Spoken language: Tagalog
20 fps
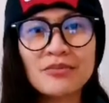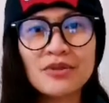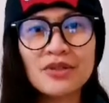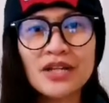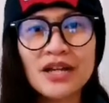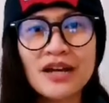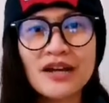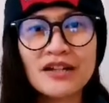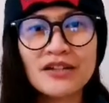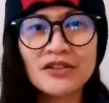mo
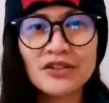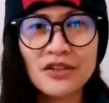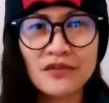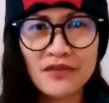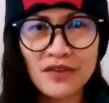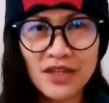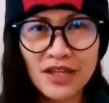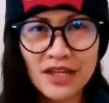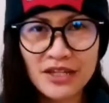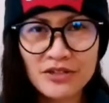na ang
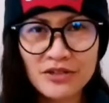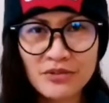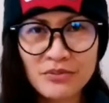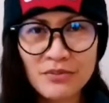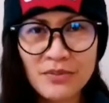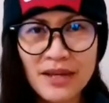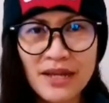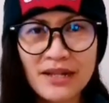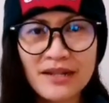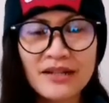notification
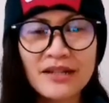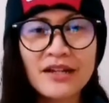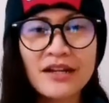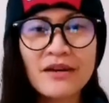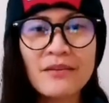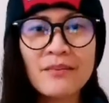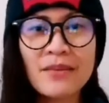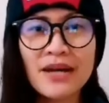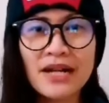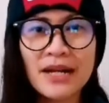bell
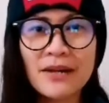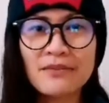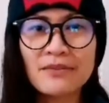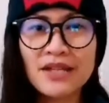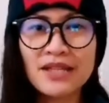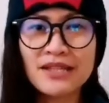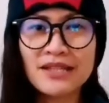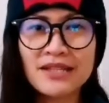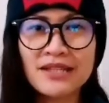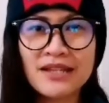para
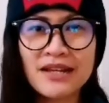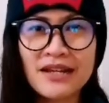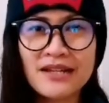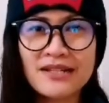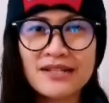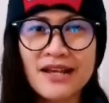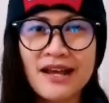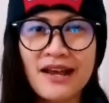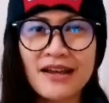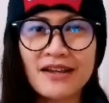updated ka
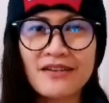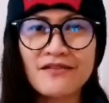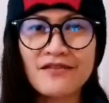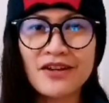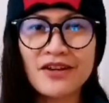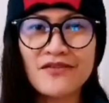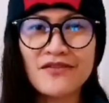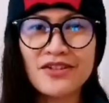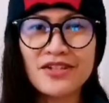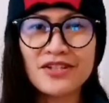sa aking
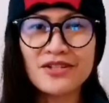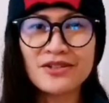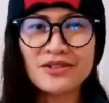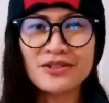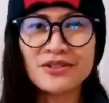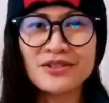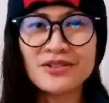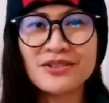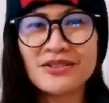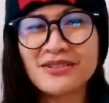mga
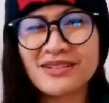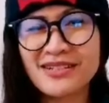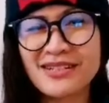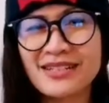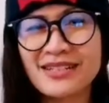videos.